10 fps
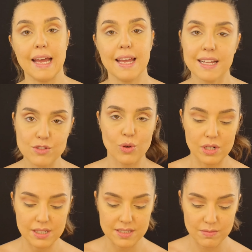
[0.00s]
En
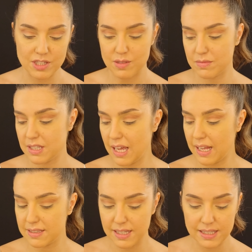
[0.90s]
zorlu kısma şimdi
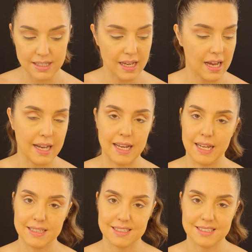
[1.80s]
geldik.
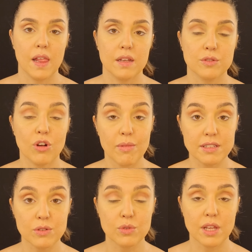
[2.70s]
Eyeliner.
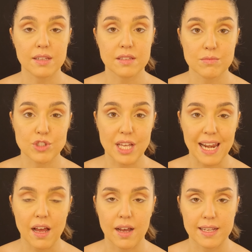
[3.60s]
Normalde kullandığım
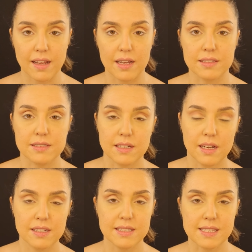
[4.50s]
jel
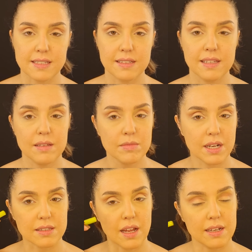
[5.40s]
eyelinerla istediğim
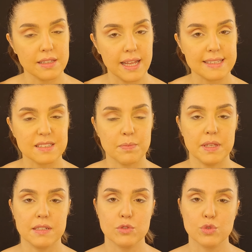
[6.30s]
kadar net
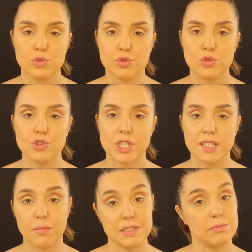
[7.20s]
bir kuyruk
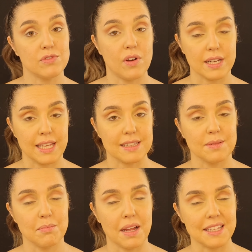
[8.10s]
çekemediğimi fark
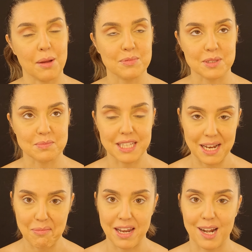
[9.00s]
ettim ben yaptığım
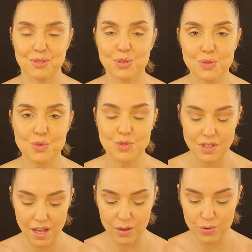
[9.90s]
denemeler
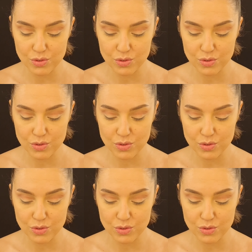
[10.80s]
sonucunda.